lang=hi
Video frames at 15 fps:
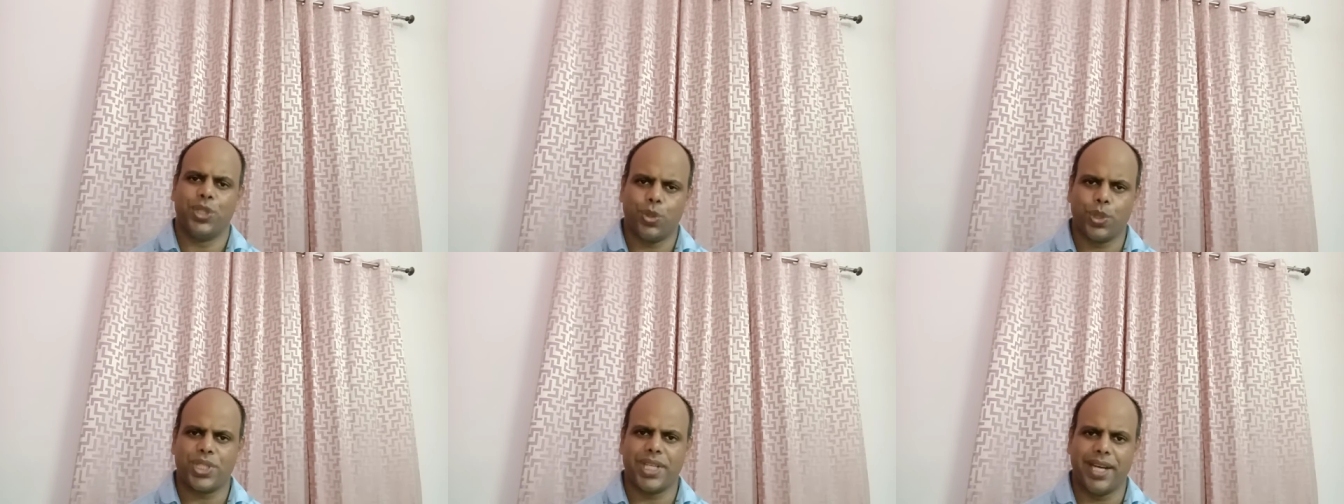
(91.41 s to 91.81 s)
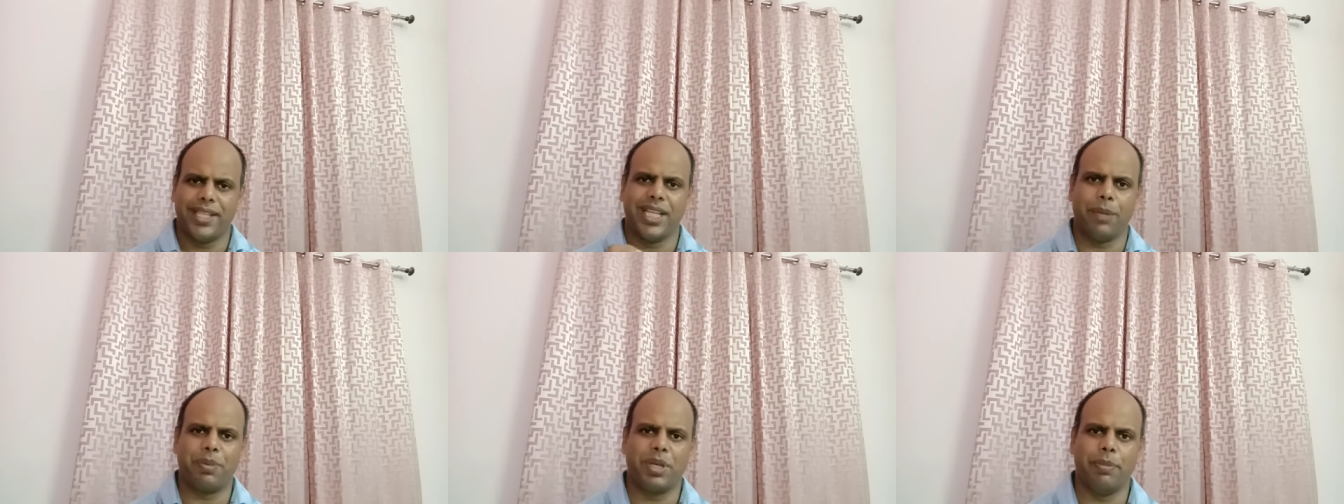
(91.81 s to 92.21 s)
तो शायद
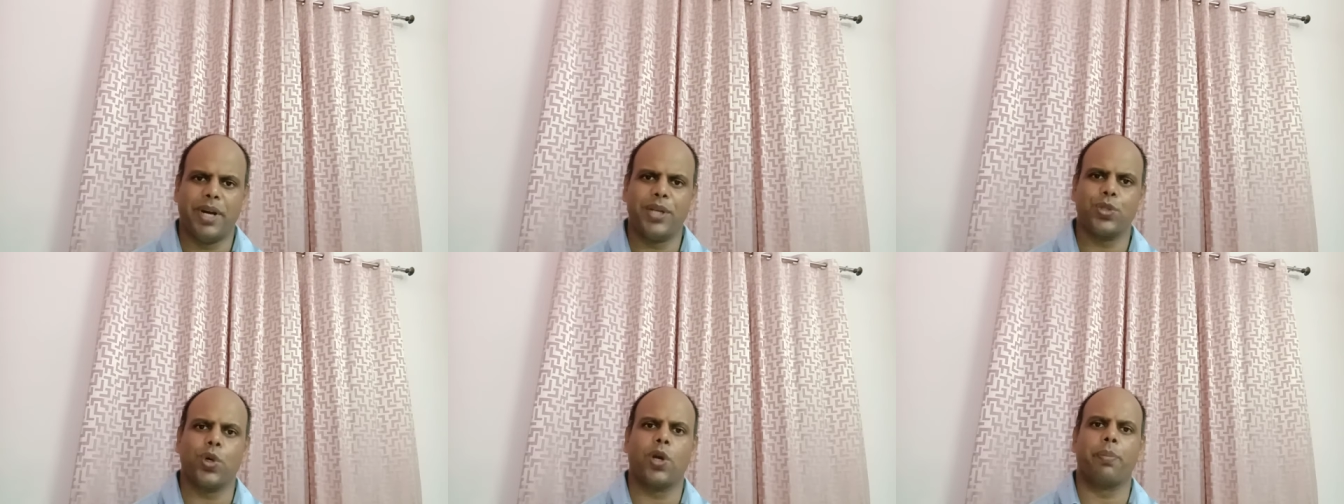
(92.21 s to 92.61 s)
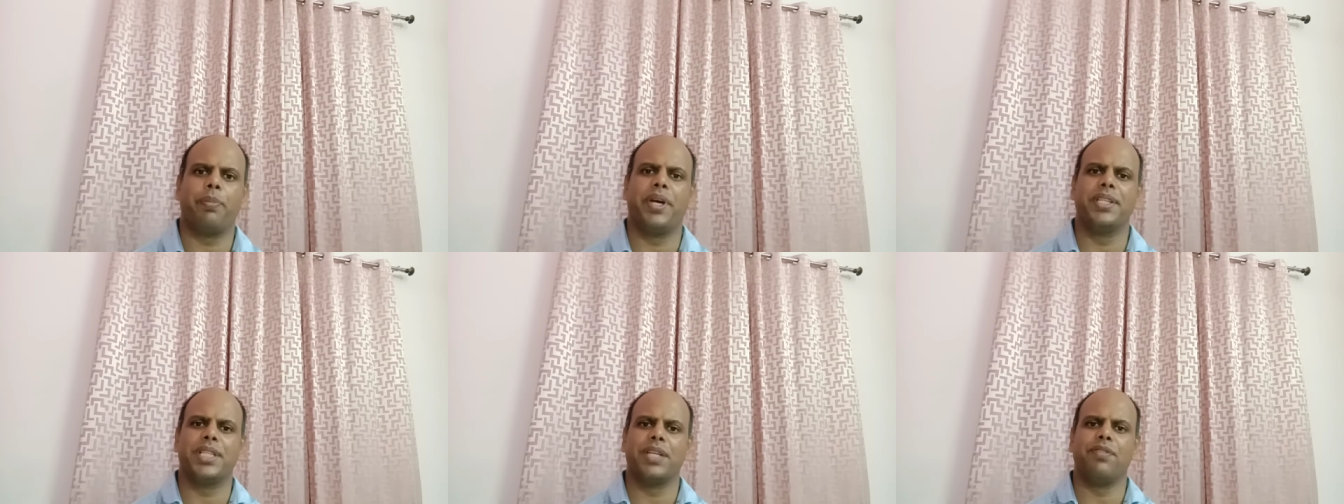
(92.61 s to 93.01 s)
आपकी बात और
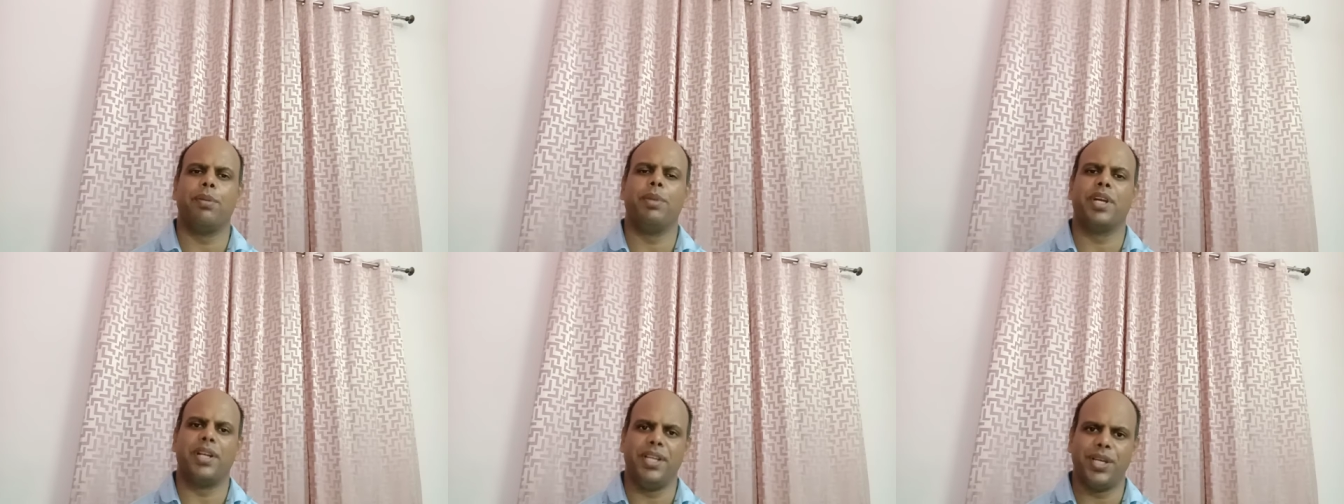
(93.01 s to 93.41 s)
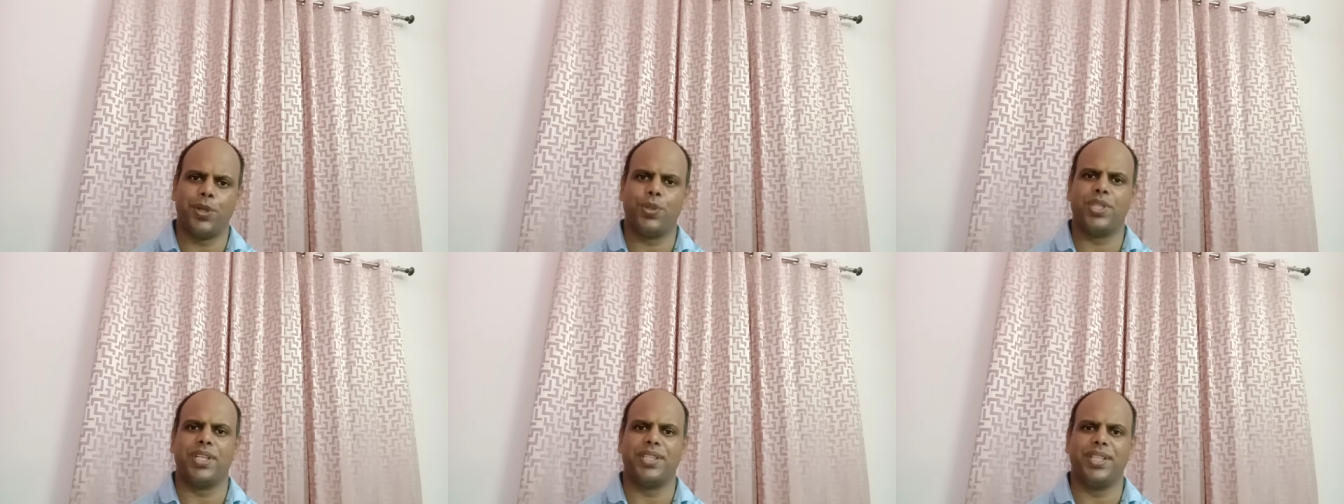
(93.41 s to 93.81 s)
बेहतर वे में क्लियर
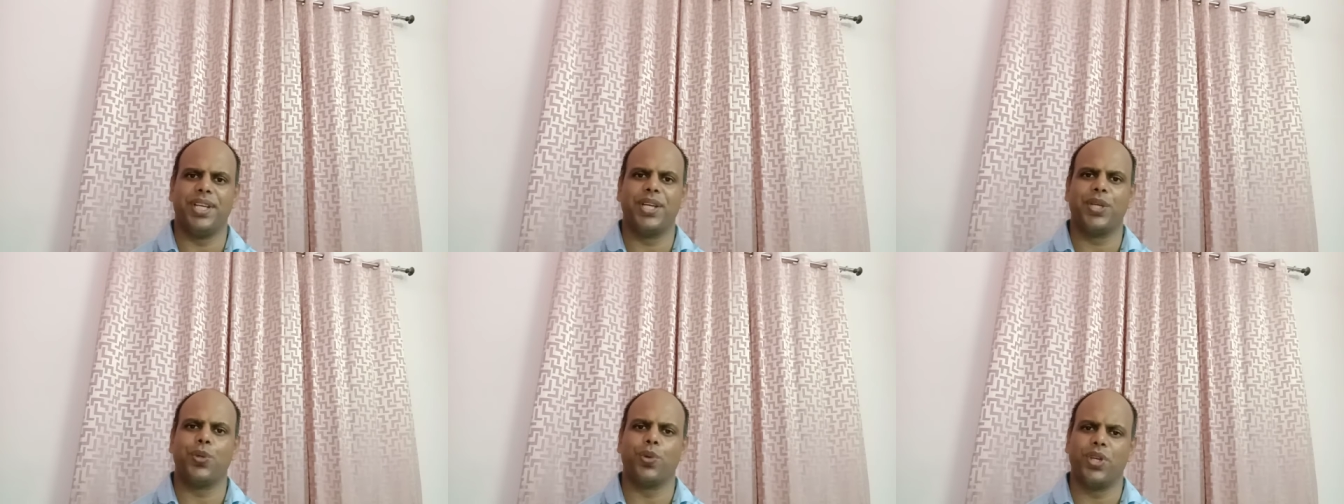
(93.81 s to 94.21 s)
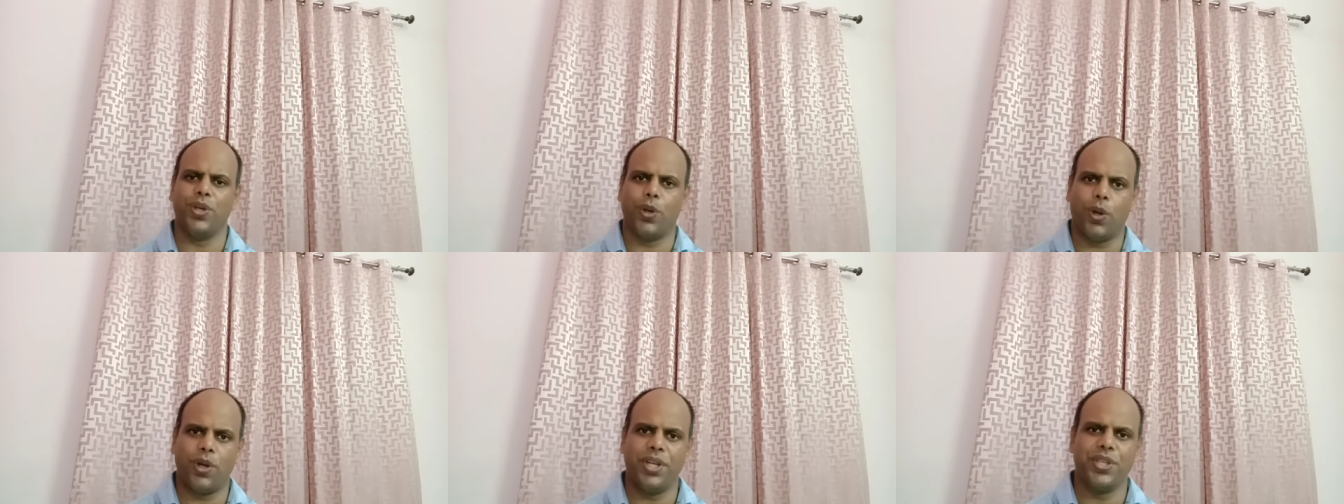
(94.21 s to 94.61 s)
हो जाती है क्योंकि
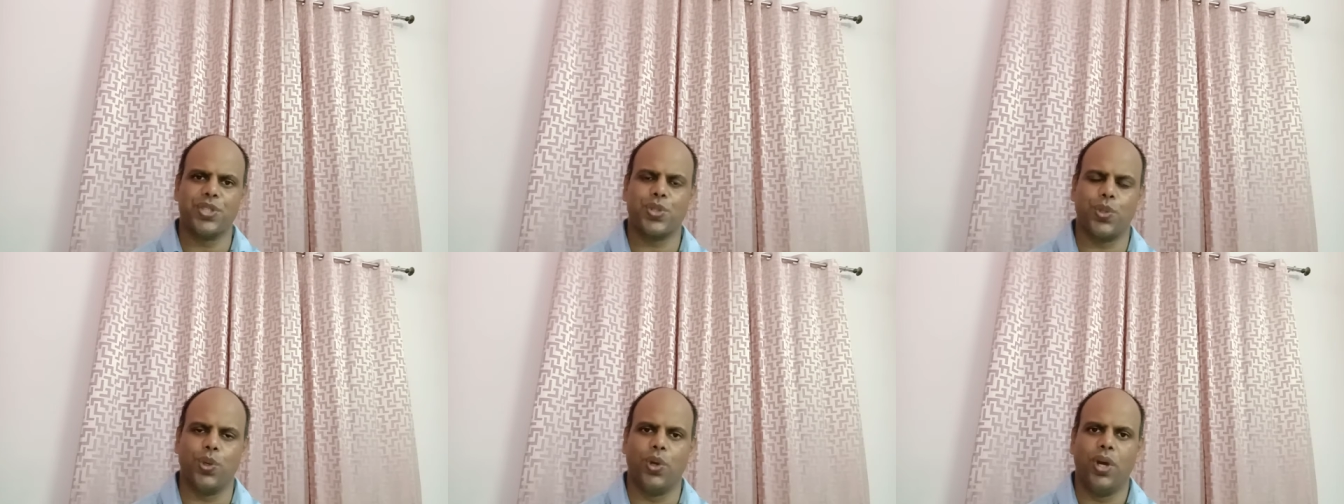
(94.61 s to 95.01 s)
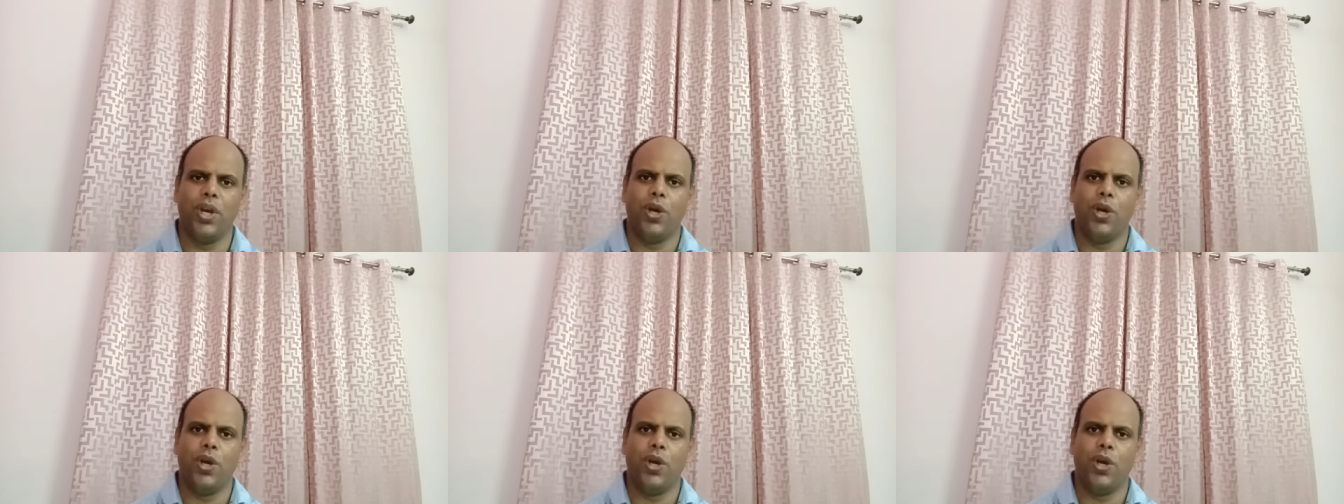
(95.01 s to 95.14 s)
ऑडियंस को